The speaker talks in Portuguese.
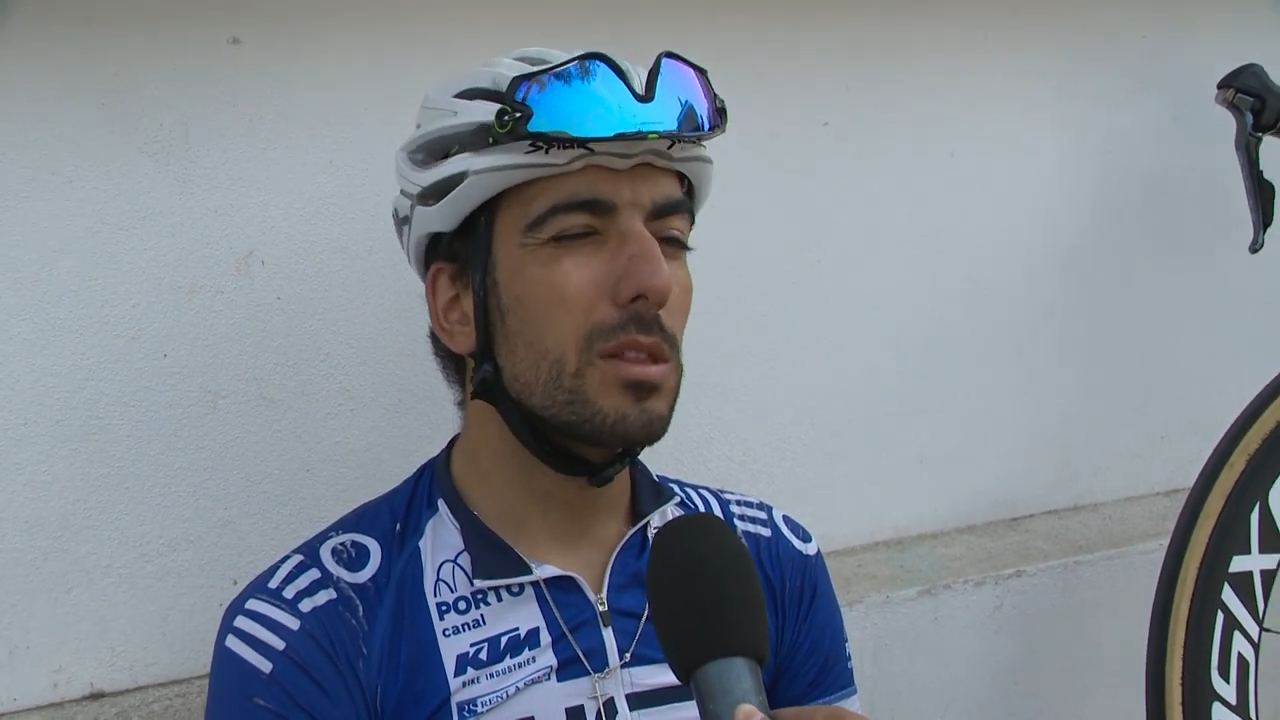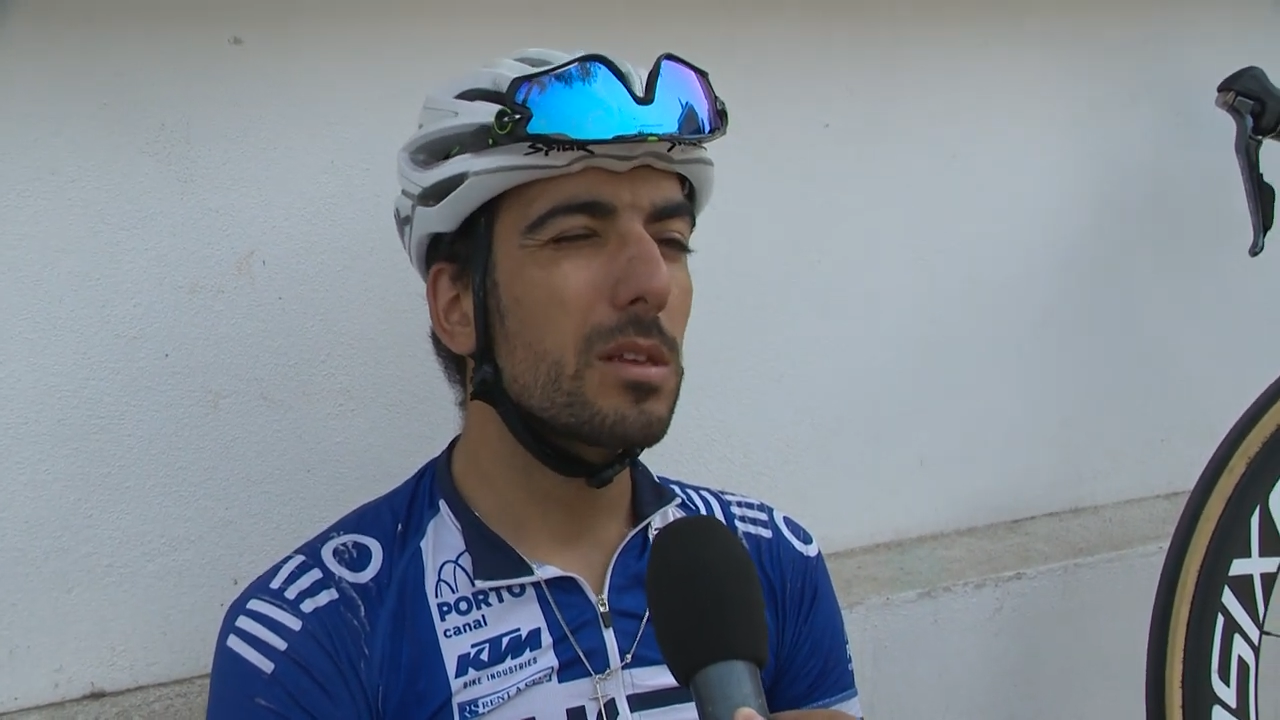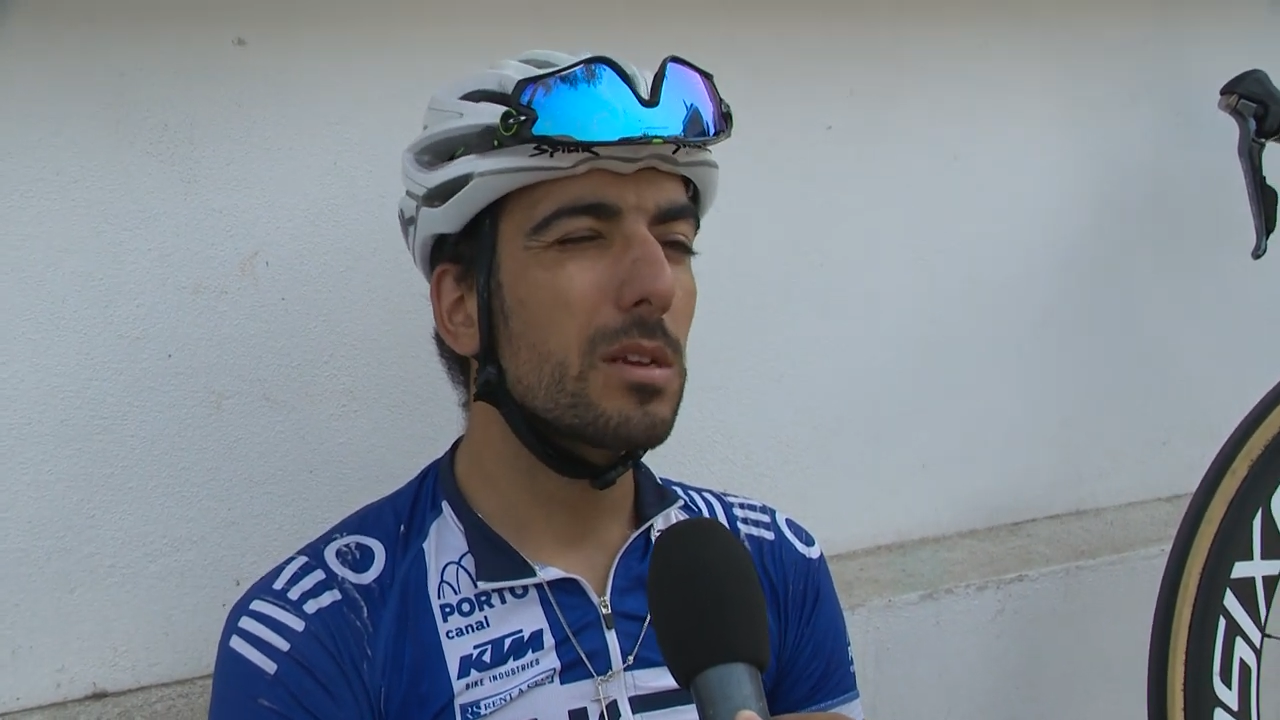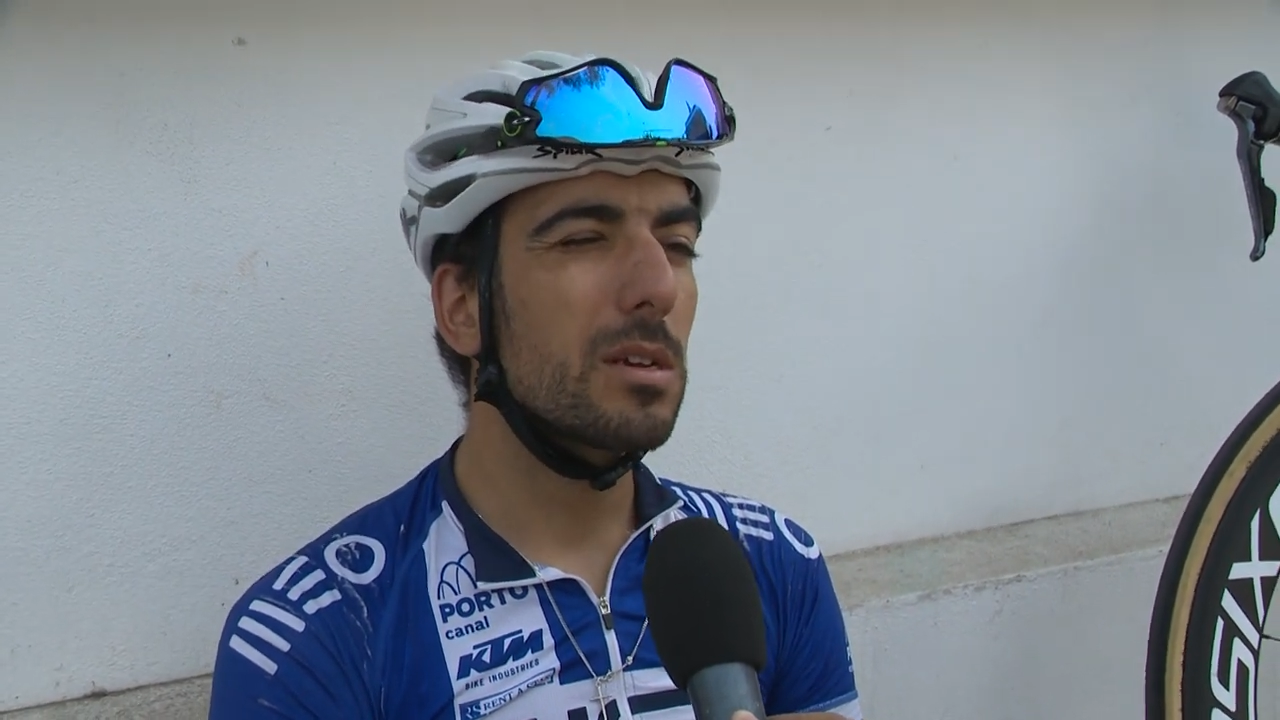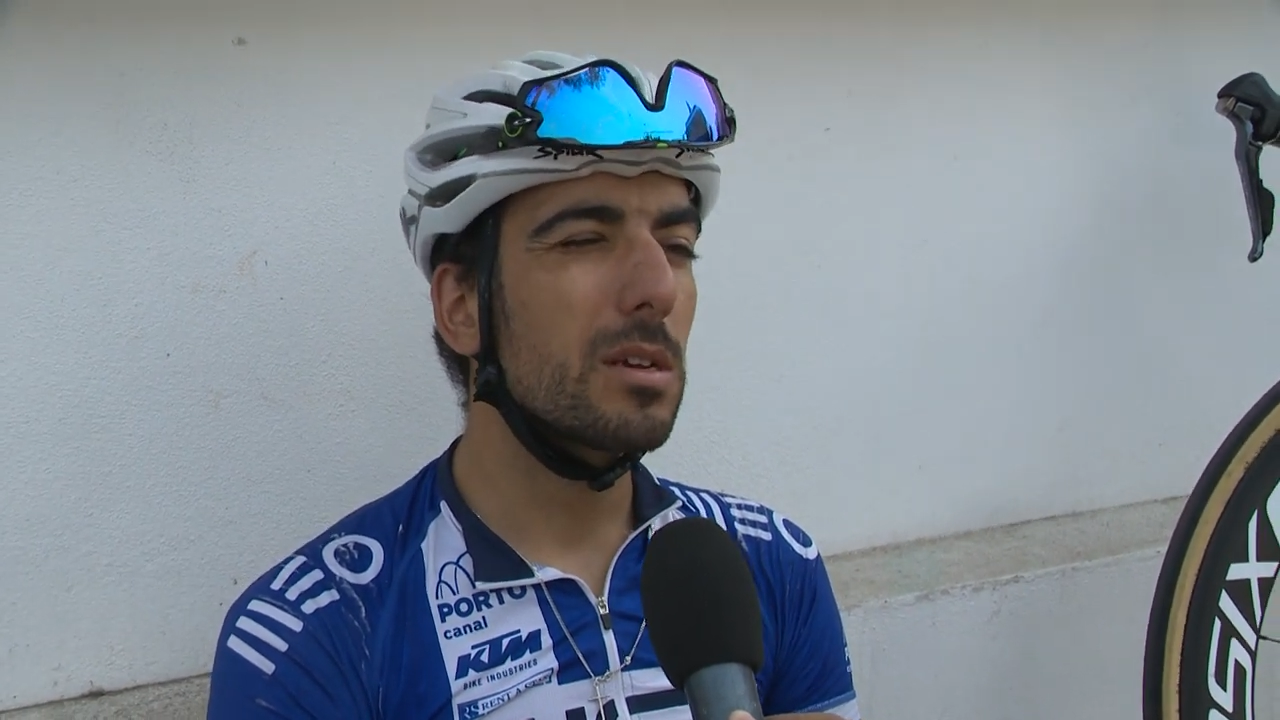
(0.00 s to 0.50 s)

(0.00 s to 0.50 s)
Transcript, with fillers: entre,